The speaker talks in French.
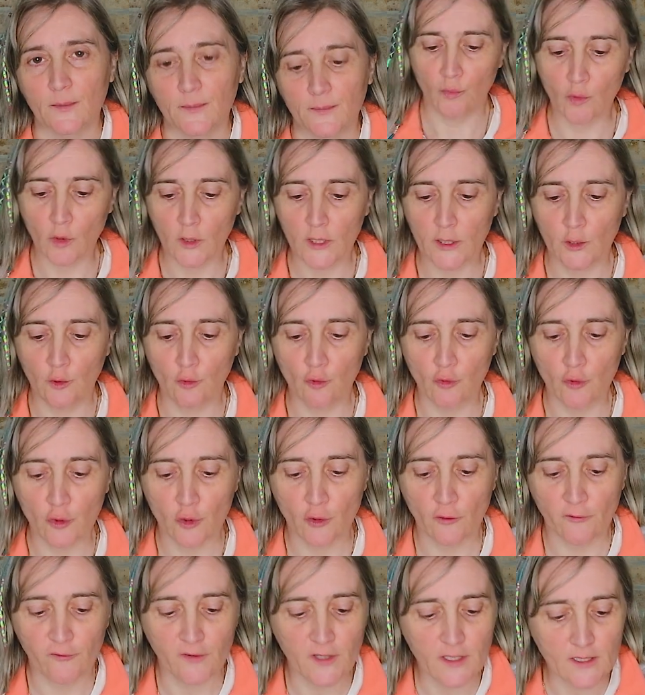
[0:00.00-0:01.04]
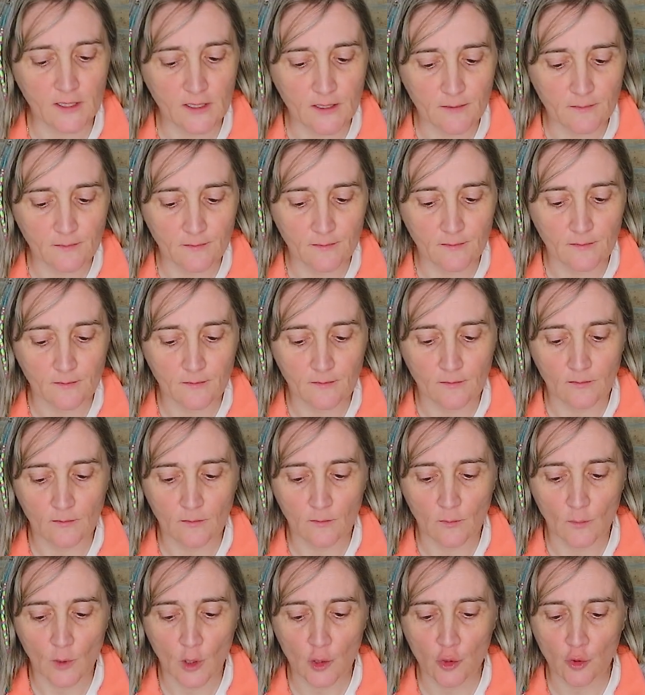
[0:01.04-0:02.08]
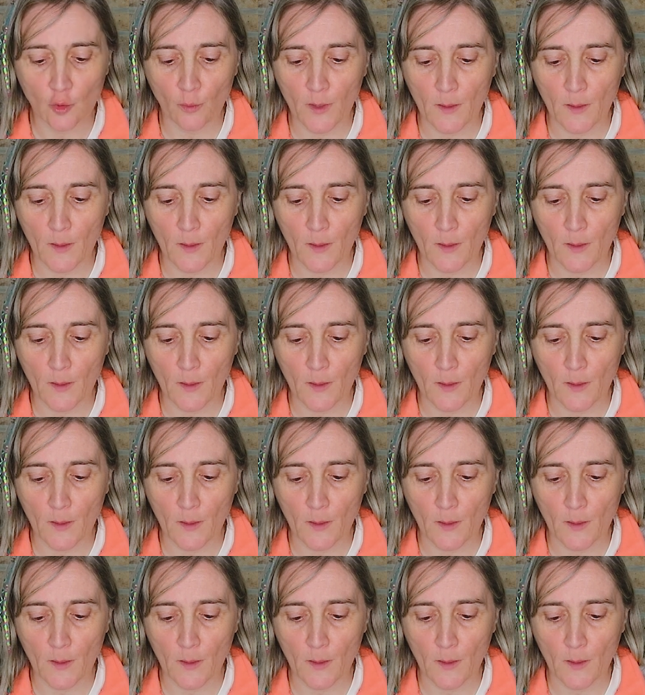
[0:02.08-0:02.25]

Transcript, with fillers: Pour les touches, en fait, elles sont